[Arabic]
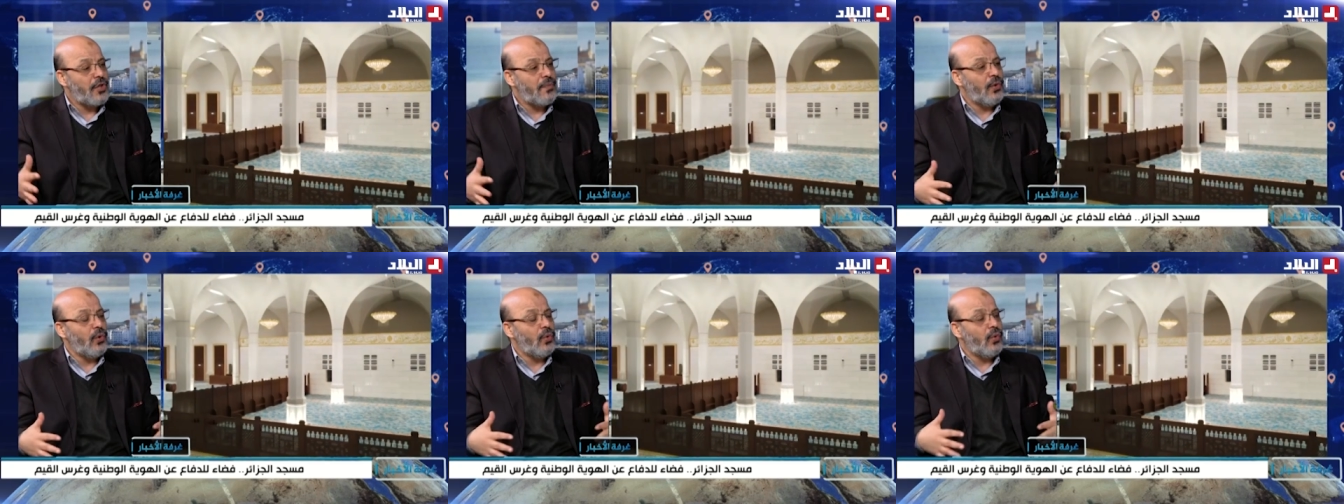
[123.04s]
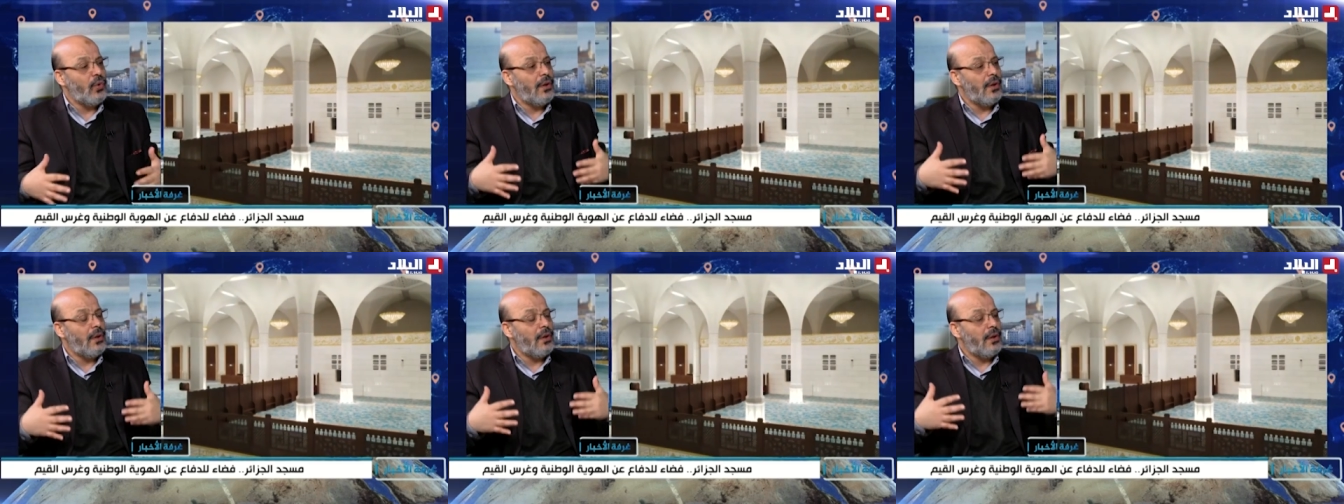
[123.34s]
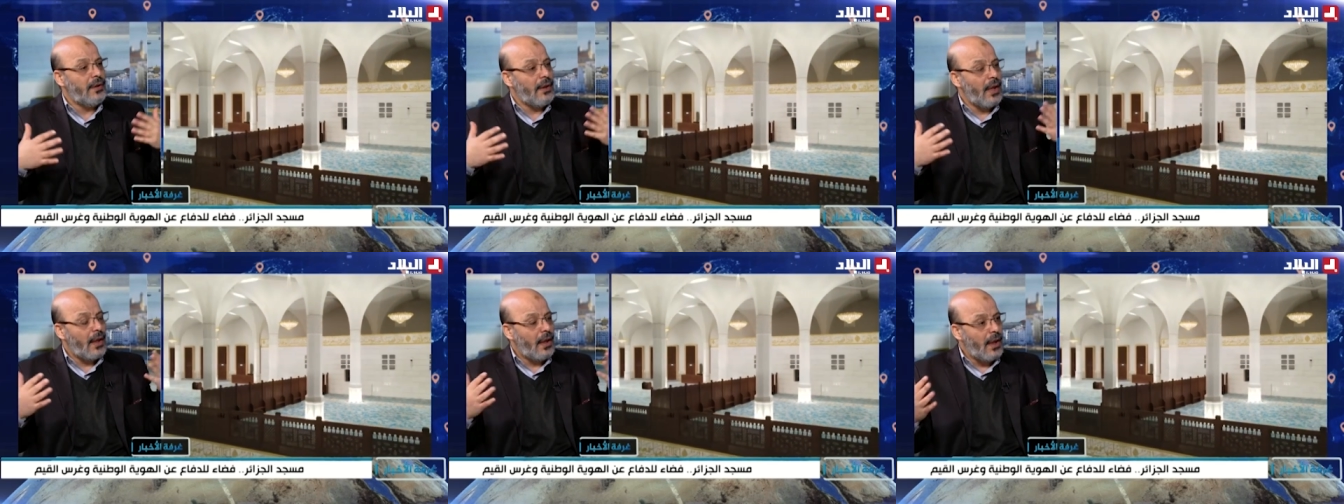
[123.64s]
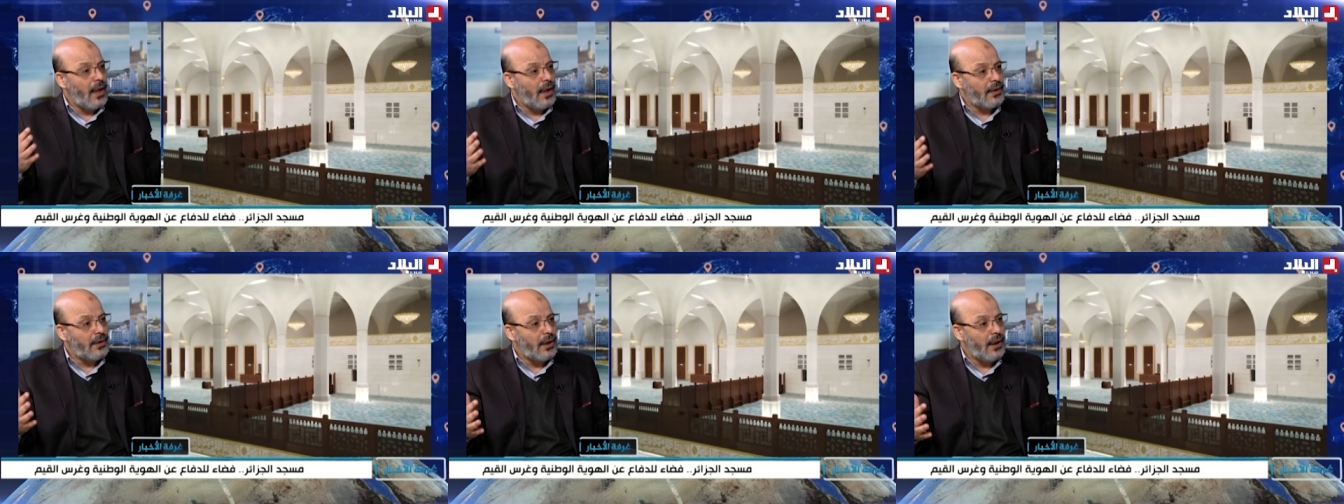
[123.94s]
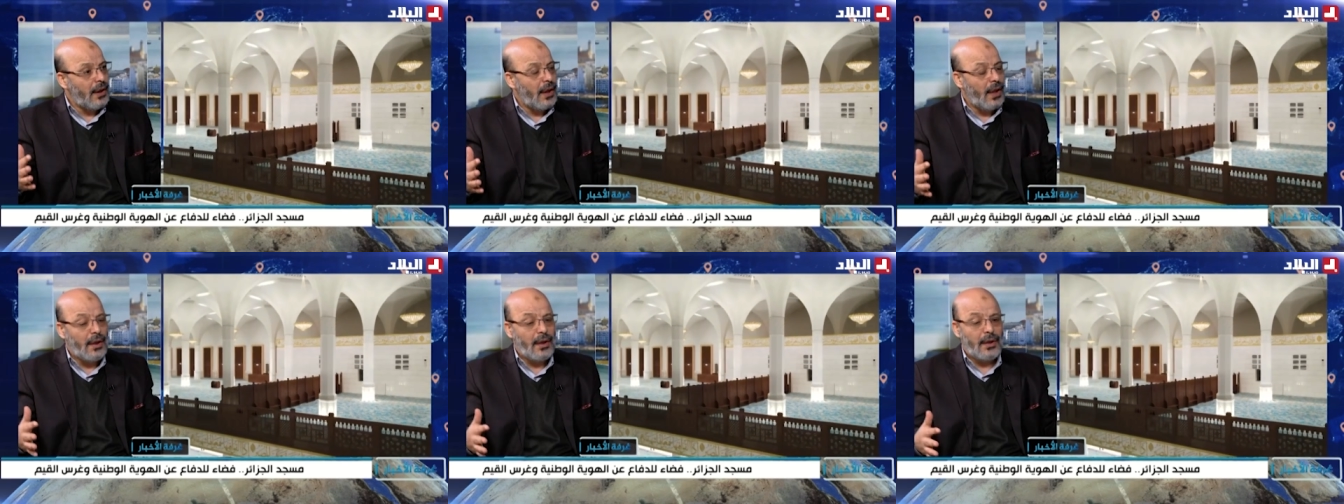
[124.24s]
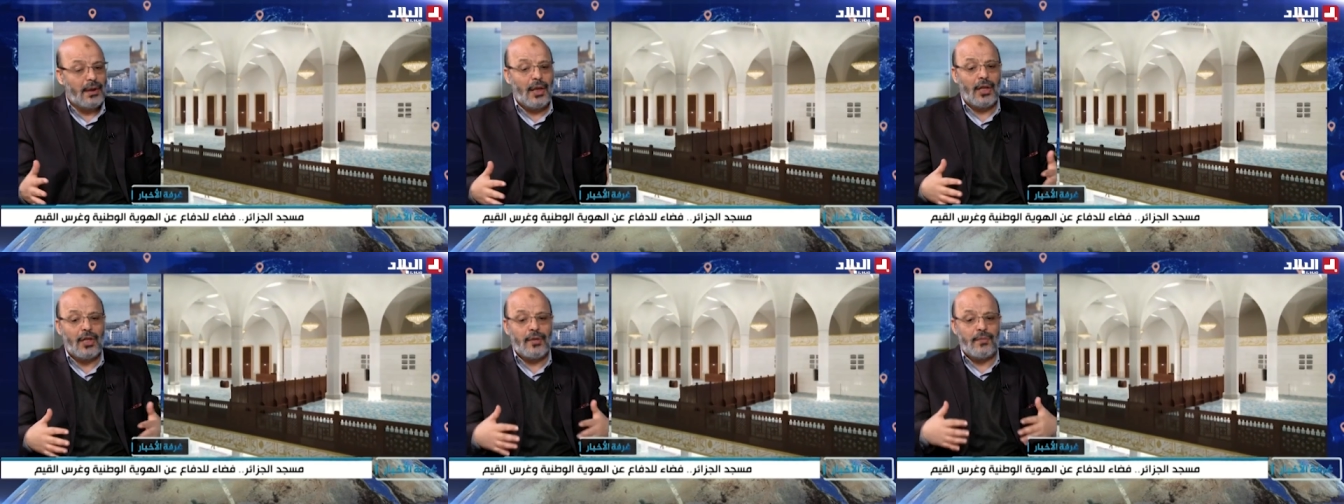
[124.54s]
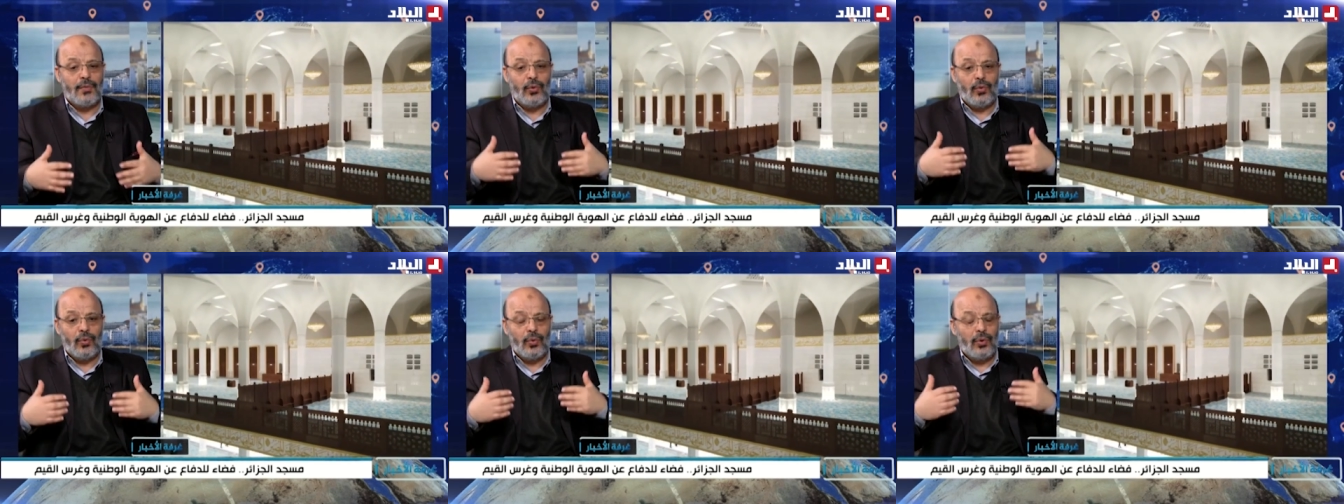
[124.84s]
منه الدكاتره يتخرج
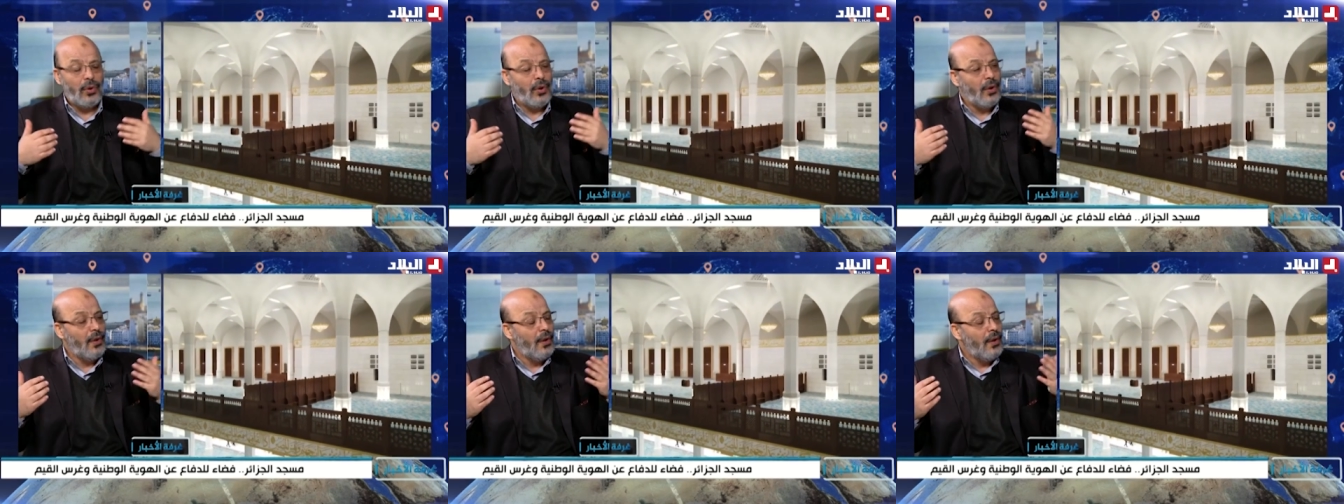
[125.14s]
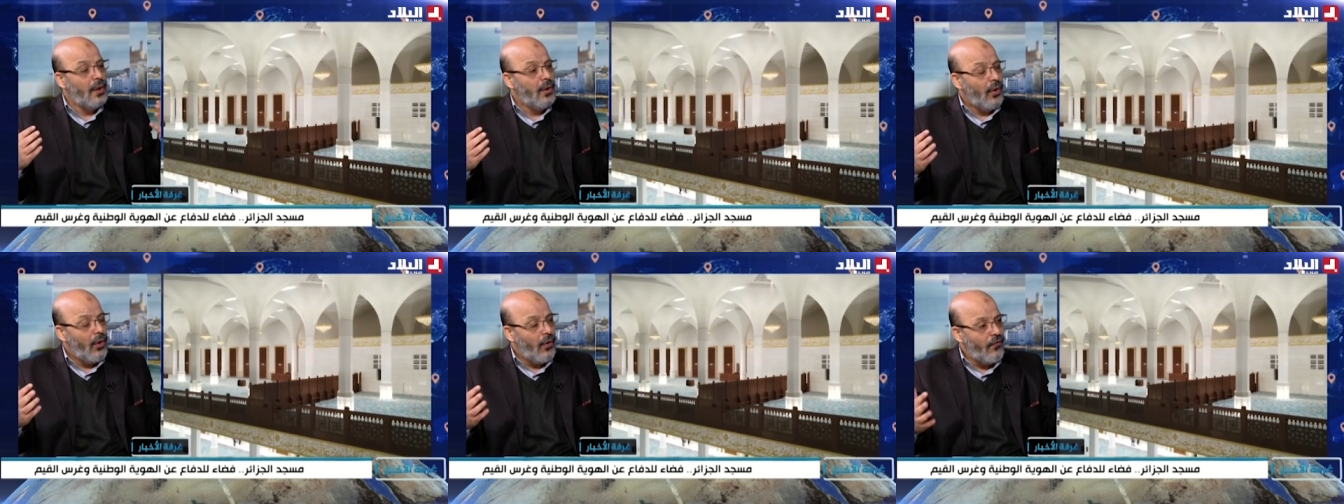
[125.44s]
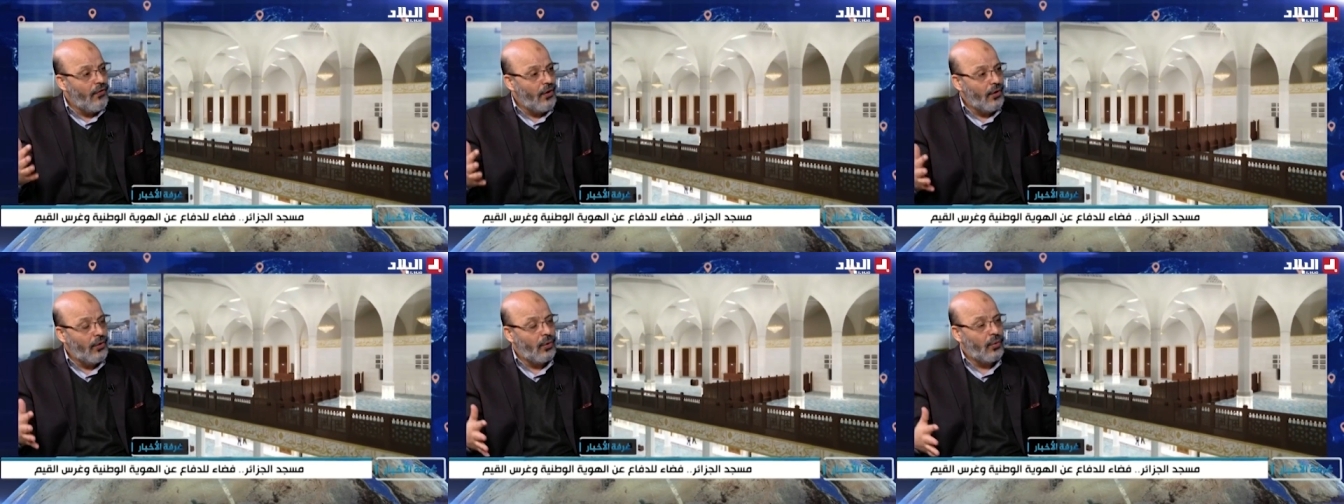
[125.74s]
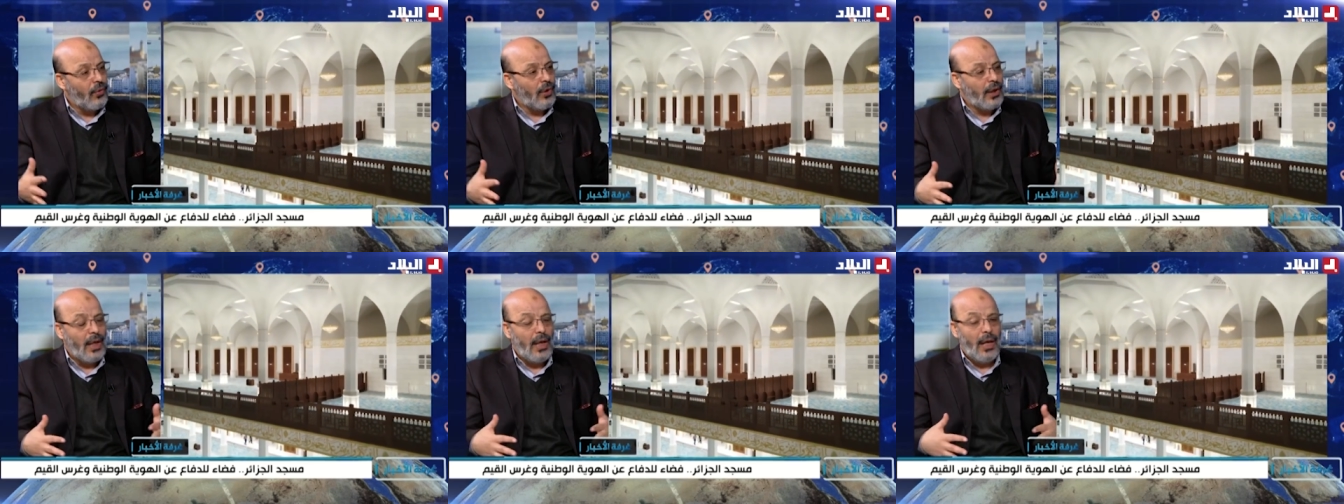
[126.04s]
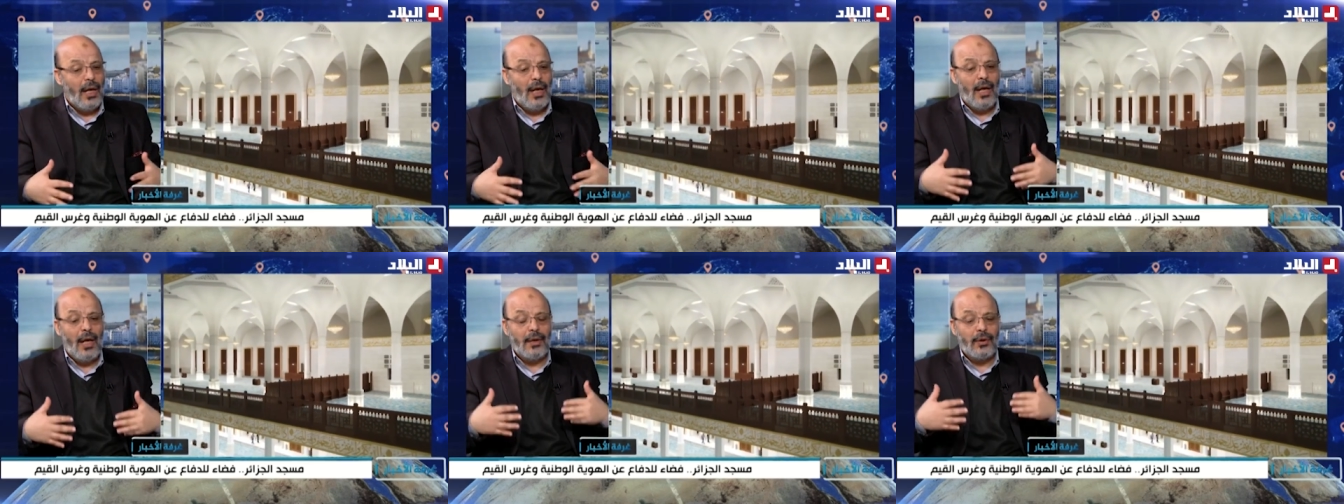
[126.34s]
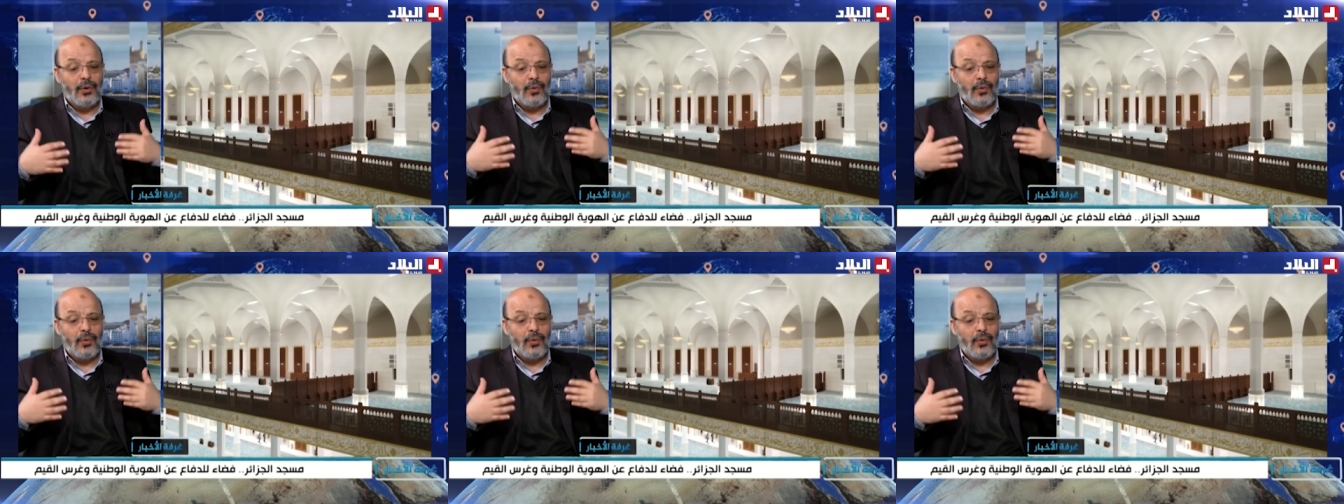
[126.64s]
منه حفاظ القران